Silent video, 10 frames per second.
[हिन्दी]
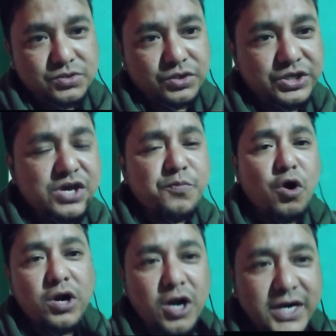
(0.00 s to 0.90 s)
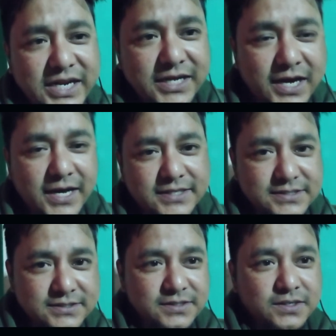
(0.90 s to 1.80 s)
तो कीप ऑन लर्निंग
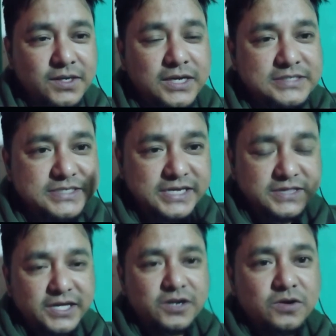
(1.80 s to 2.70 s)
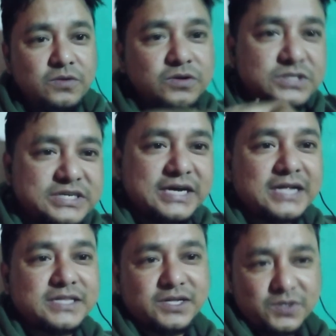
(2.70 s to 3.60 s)
गाइज सीखते रहो और
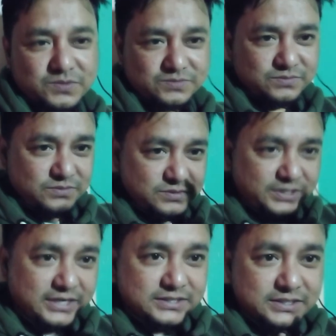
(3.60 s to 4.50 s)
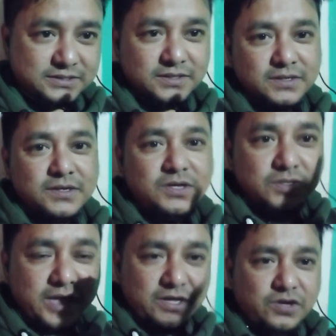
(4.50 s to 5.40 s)
सिखाते रहो दैट्स
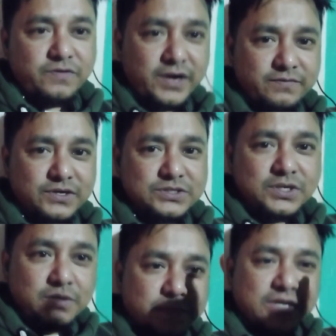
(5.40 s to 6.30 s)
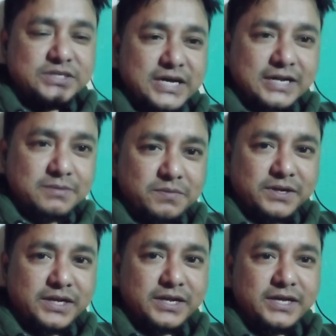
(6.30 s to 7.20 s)
इट थैंक यू वेरी मच मेरे चैनल में
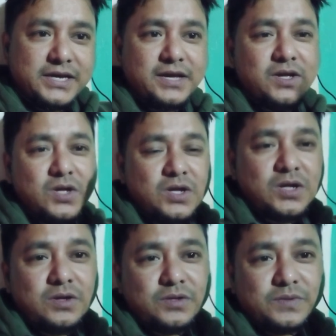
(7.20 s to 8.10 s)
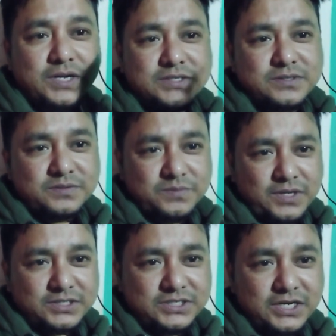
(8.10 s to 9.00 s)
बने रहिए प्लीज़
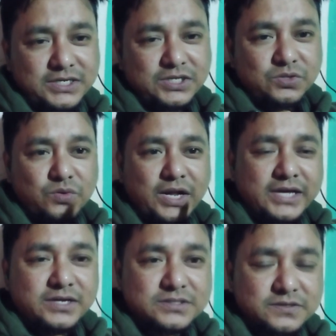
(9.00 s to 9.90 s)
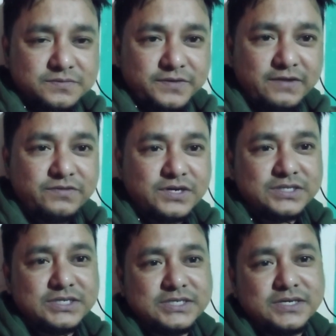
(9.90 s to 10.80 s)
अच्छी लगी तो लाइक एंड सब्सक्राइब
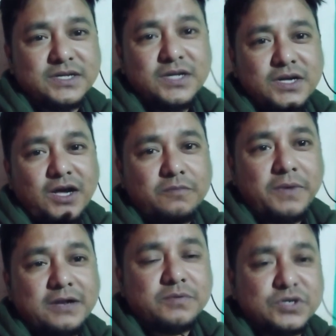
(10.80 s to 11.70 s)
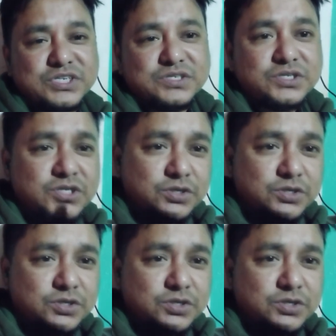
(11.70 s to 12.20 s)
कर दीजिए और बेल बटन